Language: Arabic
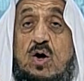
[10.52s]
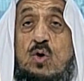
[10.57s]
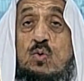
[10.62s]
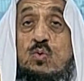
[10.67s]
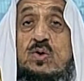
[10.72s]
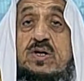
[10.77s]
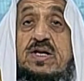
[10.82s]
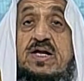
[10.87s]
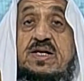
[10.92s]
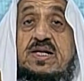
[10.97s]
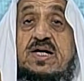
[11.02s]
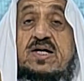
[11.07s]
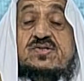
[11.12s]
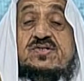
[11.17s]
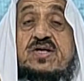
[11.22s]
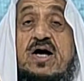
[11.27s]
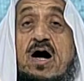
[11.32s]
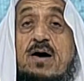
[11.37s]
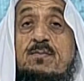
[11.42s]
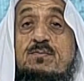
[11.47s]
أولا
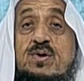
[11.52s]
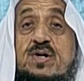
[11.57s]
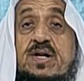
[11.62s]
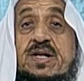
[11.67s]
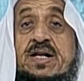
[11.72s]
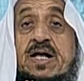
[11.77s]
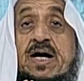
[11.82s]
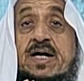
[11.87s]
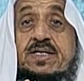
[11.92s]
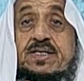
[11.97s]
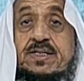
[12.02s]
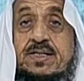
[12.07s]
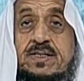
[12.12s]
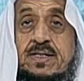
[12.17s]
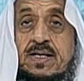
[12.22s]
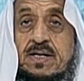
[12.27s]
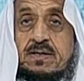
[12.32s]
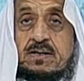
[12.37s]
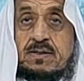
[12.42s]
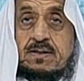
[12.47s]
ليس أمرا
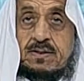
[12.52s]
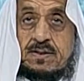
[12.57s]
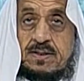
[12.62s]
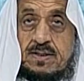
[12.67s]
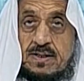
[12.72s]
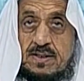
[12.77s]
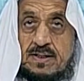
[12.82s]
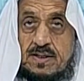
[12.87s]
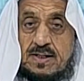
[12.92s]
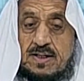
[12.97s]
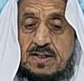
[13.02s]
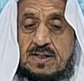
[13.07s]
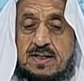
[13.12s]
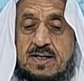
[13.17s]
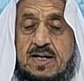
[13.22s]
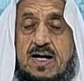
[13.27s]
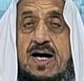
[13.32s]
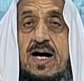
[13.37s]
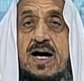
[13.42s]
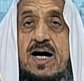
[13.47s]
هينا
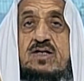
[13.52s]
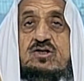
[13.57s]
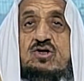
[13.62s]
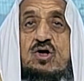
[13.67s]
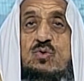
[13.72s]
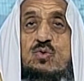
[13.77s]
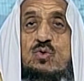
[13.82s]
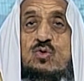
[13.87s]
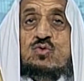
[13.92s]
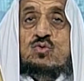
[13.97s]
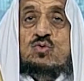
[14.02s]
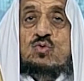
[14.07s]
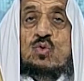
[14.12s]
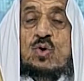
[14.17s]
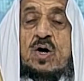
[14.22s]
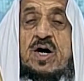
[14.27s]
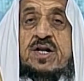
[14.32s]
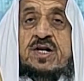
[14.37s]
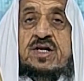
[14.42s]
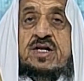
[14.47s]
لا
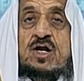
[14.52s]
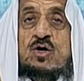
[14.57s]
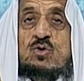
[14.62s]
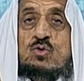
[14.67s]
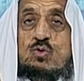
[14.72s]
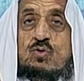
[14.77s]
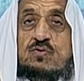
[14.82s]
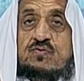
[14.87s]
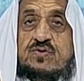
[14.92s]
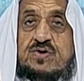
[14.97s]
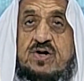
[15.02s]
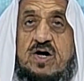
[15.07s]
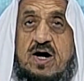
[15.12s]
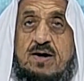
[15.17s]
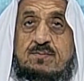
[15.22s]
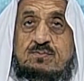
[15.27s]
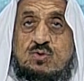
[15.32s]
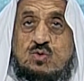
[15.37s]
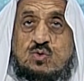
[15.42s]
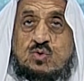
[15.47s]
تظنوا أن الكفر
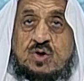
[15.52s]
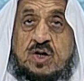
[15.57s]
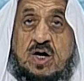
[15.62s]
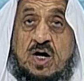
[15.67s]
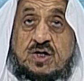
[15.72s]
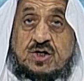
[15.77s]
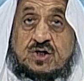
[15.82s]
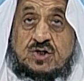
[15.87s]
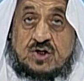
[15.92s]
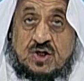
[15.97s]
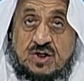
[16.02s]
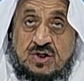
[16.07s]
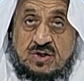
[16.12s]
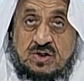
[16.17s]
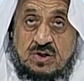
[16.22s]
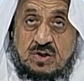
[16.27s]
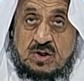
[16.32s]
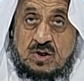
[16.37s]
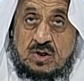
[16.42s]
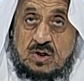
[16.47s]
أمر هين
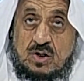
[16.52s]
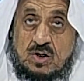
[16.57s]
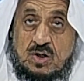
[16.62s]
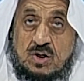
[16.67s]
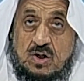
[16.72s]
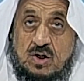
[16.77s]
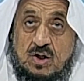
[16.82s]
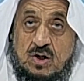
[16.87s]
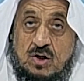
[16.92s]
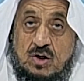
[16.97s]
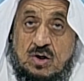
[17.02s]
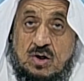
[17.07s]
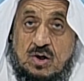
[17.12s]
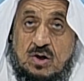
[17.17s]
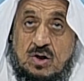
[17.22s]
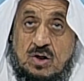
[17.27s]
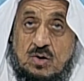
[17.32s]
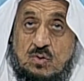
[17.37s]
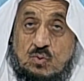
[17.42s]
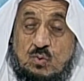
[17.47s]

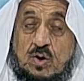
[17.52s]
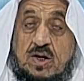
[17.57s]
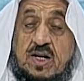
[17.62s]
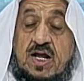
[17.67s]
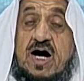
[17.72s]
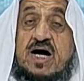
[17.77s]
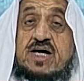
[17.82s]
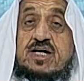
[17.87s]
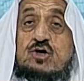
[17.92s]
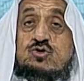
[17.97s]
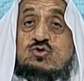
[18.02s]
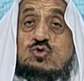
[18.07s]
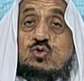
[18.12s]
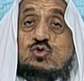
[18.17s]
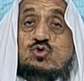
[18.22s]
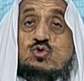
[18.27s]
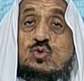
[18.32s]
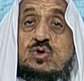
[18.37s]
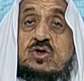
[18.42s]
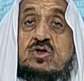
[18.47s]
ولا
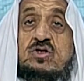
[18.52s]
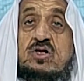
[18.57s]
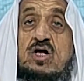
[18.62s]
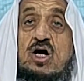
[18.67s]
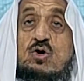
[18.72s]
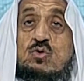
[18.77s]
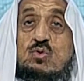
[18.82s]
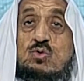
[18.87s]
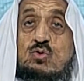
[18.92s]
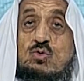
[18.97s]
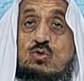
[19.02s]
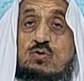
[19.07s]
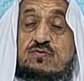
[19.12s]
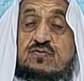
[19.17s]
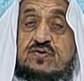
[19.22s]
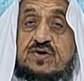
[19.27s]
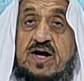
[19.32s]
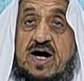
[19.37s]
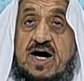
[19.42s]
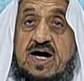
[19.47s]
يجوز إطلاق
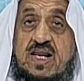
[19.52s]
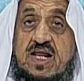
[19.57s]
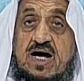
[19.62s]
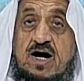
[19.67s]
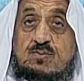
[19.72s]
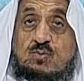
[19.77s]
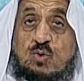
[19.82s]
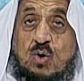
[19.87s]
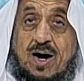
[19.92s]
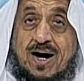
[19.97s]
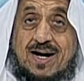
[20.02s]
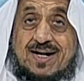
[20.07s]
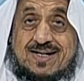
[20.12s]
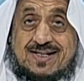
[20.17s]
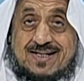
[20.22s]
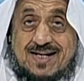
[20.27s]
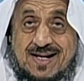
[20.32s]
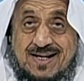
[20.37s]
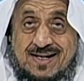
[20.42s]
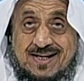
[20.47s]
الكفر على
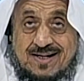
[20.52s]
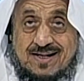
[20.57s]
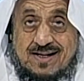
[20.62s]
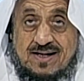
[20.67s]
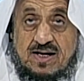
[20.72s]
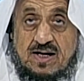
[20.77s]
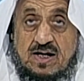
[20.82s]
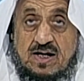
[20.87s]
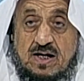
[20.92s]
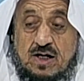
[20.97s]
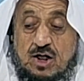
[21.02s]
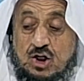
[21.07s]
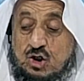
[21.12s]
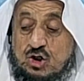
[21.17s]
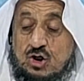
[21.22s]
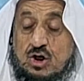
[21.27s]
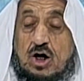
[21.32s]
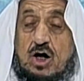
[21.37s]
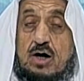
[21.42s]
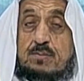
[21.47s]
معين
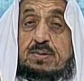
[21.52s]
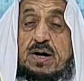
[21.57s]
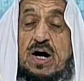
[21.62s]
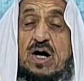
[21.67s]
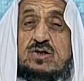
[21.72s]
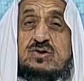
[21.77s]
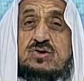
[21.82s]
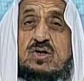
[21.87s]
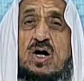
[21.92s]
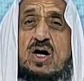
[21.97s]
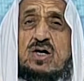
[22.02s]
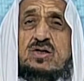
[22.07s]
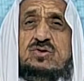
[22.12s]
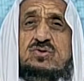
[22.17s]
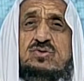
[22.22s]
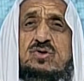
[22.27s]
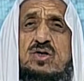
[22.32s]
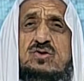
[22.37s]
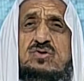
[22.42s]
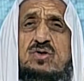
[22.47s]
إلا بعد
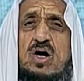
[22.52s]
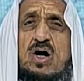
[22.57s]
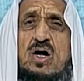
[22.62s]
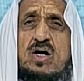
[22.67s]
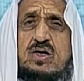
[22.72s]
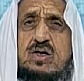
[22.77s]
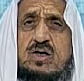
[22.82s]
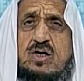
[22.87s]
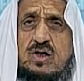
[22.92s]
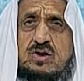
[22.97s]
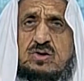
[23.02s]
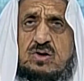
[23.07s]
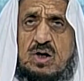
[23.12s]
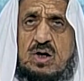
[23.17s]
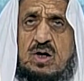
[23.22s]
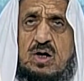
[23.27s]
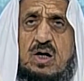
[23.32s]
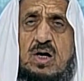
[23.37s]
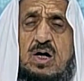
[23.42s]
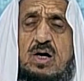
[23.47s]
أن
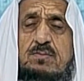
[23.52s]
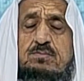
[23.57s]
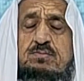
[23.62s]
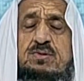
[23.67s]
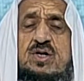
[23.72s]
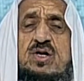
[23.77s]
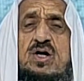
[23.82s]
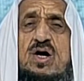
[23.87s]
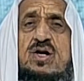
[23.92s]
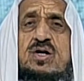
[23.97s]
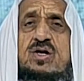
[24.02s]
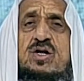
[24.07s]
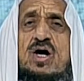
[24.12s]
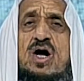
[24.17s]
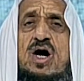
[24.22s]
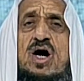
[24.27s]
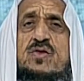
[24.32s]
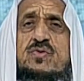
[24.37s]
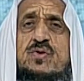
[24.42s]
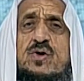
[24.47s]
تتأكد من أن
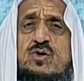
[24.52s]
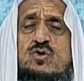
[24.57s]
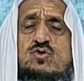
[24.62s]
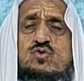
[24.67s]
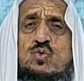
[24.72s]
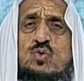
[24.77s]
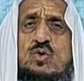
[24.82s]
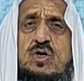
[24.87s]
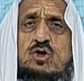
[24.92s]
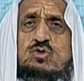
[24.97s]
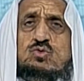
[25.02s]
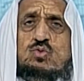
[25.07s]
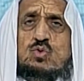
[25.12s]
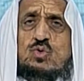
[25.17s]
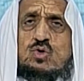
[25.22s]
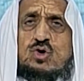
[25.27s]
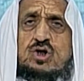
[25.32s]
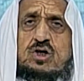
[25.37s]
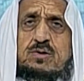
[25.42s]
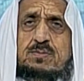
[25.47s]
هذا الرجل قد
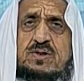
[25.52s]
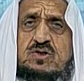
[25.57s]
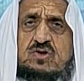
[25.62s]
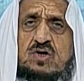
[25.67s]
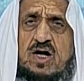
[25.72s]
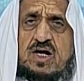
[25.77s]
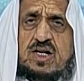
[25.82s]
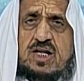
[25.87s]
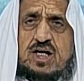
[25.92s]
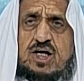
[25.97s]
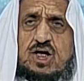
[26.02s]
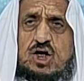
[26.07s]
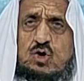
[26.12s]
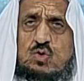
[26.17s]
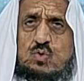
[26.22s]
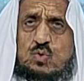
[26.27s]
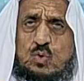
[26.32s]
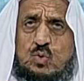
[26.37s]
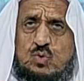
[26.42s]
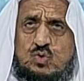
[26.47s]
أقيمت عليه
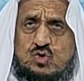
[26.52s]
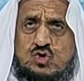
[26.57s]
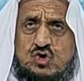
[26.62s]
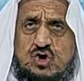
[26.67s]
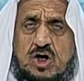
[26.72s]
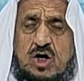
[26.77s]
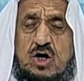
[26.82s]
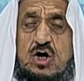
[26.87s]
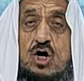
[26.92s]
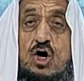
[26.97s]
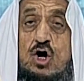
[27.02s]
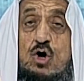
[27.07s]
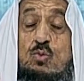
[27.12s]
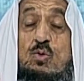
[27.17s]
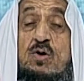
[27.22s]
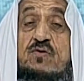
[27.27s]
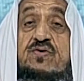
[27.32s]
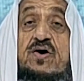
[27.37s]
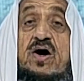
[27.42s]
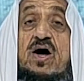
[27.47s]
الحجة
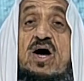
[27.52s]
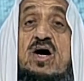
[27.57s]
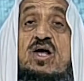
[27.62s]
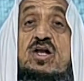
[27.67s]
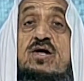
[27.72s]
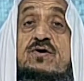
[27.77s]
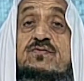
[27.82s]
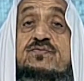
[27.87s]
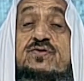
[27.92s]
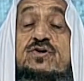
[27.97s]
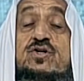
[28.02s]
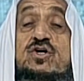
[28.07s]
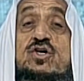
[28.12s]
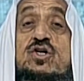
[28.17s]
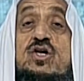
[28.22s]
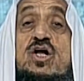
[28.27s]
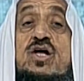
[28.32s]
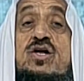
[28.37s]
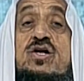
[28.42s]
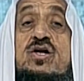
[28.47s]
وفعل
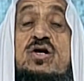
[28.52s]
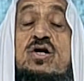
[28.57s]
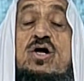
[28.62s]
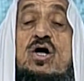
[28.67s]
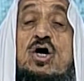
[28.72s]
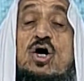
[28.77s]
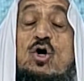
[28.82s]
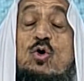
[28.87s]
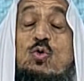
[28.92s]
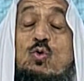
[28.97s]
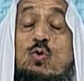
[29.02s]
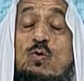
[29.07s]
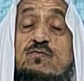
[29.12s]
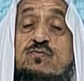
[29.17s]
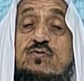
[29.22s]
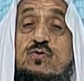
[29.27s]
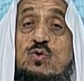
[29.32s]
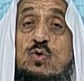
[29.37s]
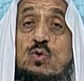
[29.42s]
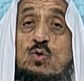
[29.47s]
فعلا
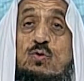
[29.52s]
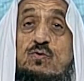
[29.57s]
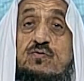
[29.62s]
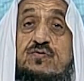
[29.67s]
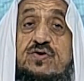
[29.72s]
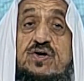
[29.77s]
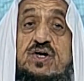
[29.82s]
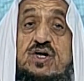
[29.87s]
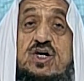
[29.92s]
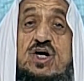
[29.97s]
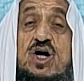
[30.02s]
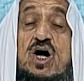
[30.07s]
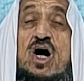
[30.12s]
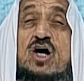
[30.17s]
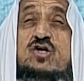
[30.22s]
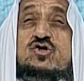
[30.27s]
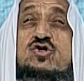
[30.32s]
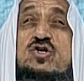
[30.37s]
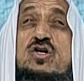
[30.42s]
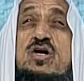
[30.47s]
كفره فيه
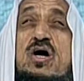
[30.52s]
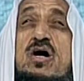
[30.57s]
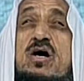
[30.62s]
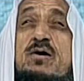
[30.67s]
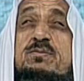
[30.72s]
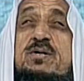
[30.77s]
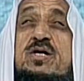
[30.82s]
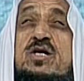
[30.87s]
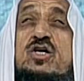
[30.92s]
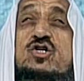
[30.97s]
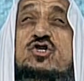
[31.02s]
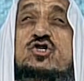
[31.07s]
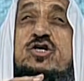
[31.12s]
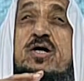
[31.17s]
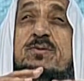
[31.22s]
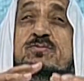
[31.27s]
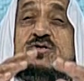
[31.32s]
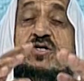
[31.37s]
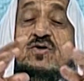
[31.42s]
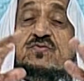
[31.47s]
أجلى من
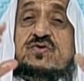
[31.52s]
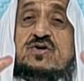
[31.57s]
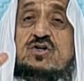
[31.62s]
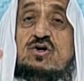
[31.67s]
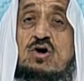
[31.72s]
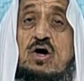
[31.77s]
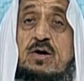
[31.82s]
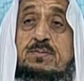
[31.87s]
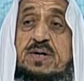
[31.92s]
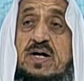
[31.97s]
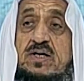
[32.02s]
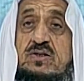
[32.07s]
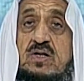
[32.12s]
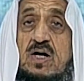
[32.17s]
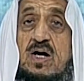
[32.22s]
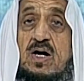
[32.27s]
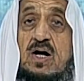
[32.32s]
الشمس في رابعة